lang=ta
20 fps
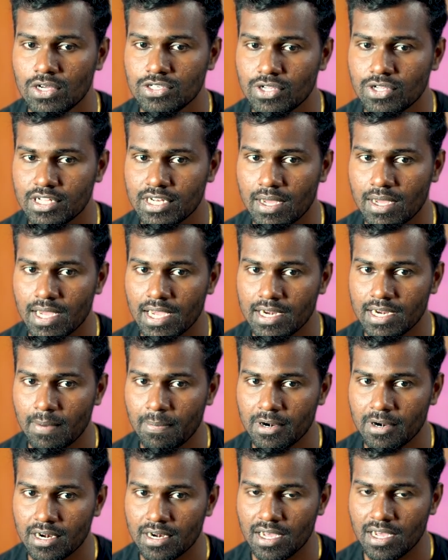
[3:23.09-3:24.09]
ஸோ இது நான் என்ன
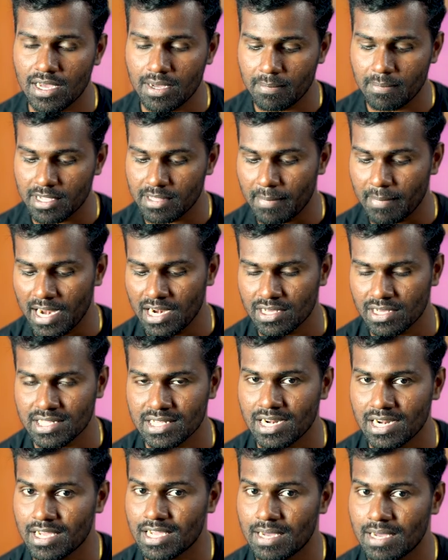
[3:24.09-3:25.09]
பண்ணுறேன்னா மேலே
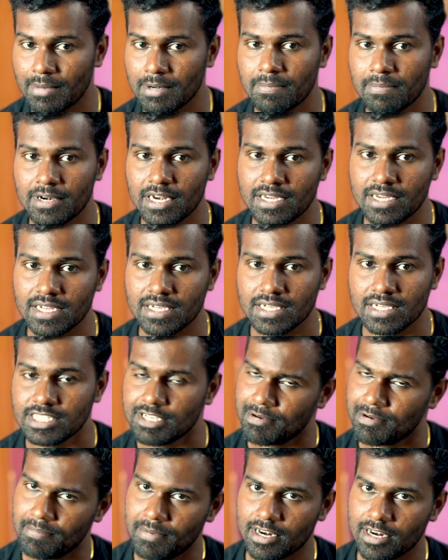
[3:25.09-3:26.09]
இருக்கிறதெல்லாம் கமெண்ட் பண்ணிவிட்டு
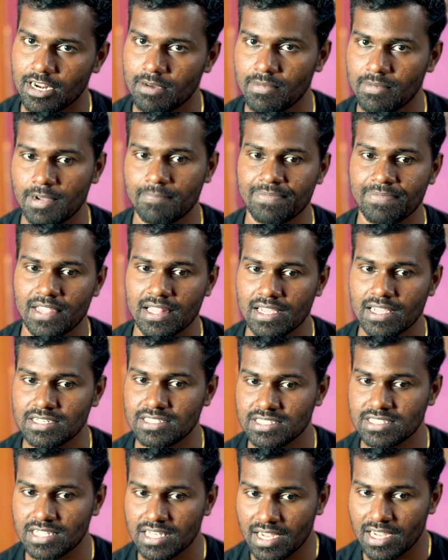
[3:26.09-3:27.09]
செக் பண்ணி பார்க்கலாமா
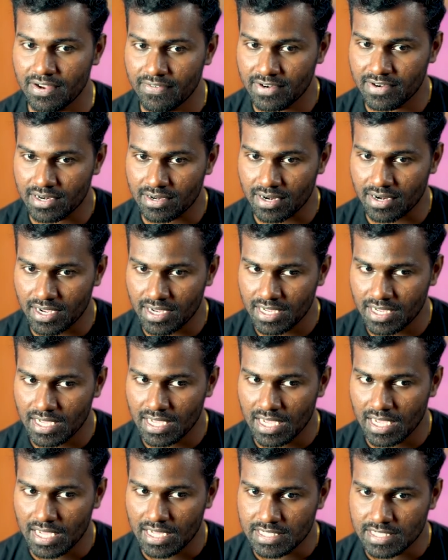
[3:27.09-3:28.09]
லெட்ஸ் கிவ் இட் அ ட்ரை
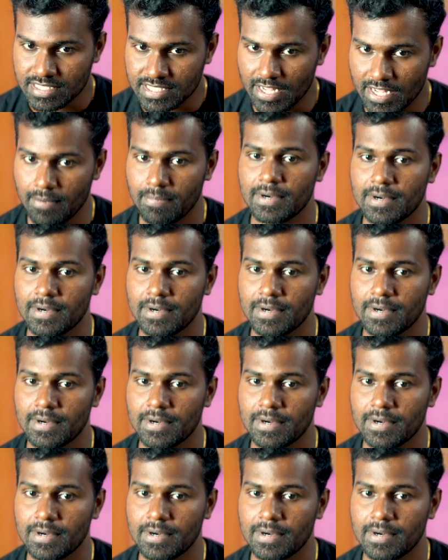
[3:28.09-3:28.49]
சேவ்